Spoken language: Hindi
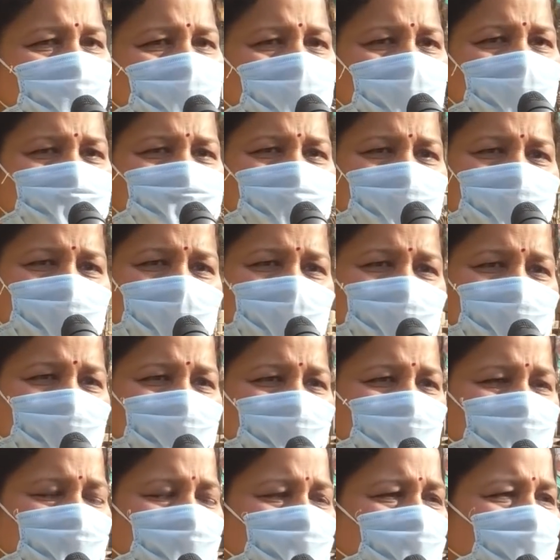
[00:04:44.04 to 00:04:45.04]
जिला
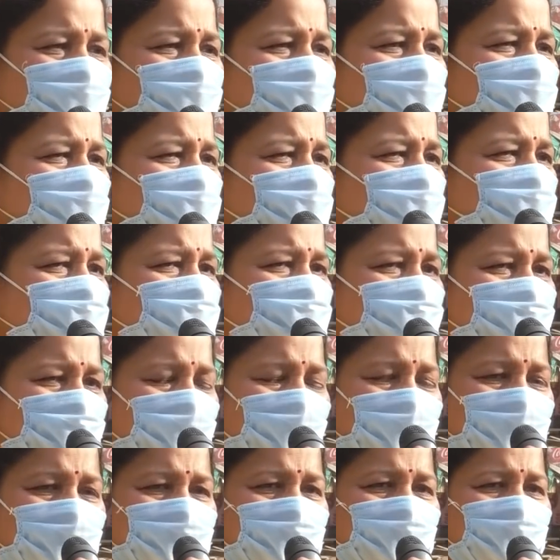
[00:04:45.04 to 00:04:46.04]
प्रशासन और
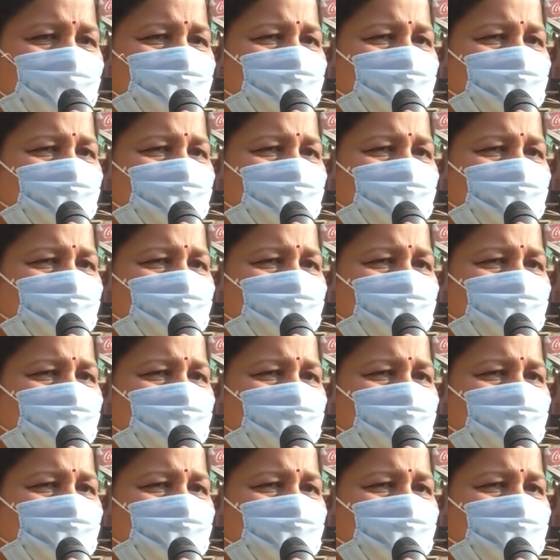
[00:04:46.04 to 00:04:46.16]
कलेक्टर